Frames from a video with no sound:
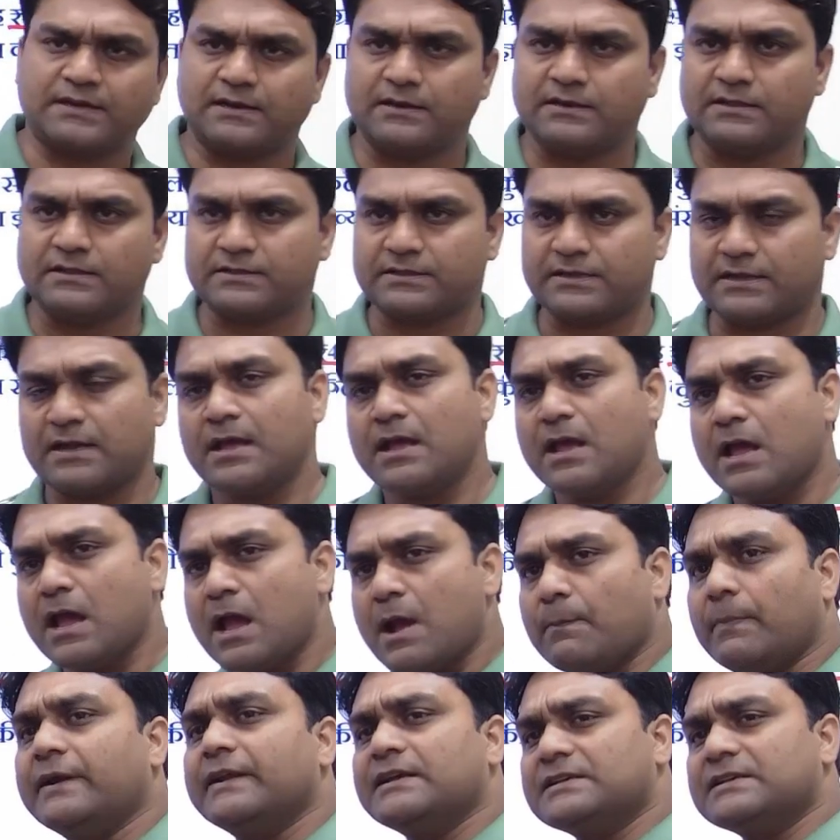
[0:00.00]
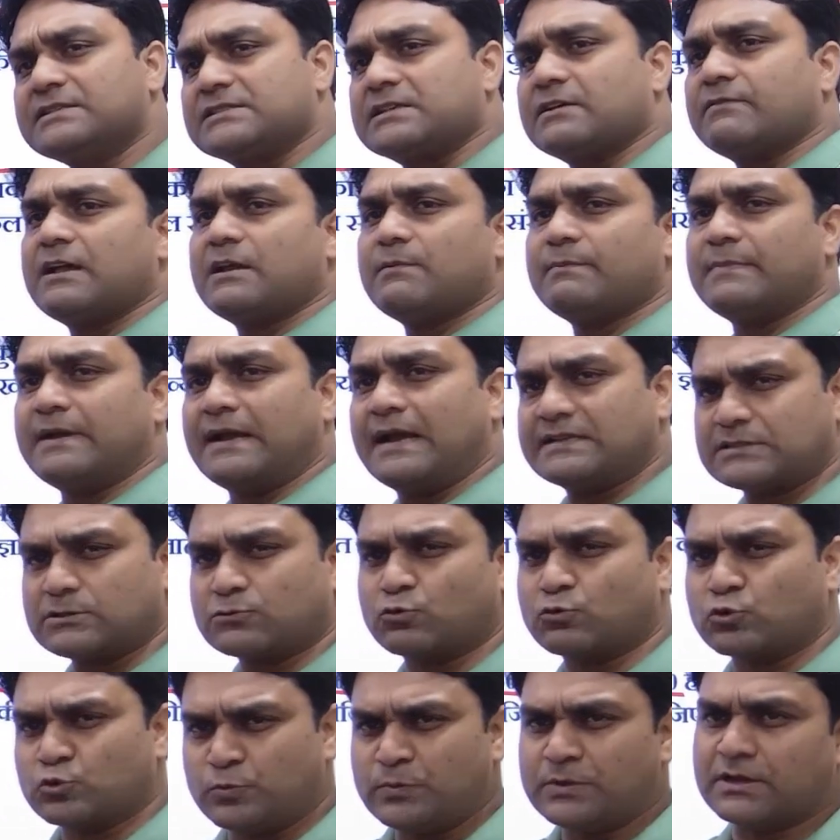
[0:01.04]
लेते हैं बट इस सवाल में ऐसा
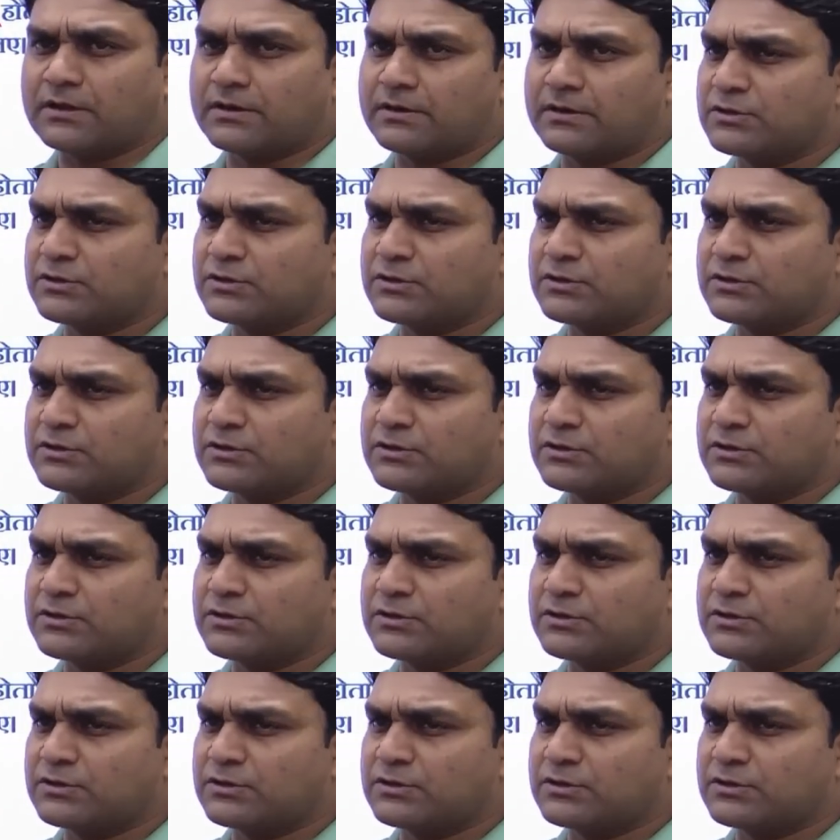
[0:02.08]
कुछ भी करने की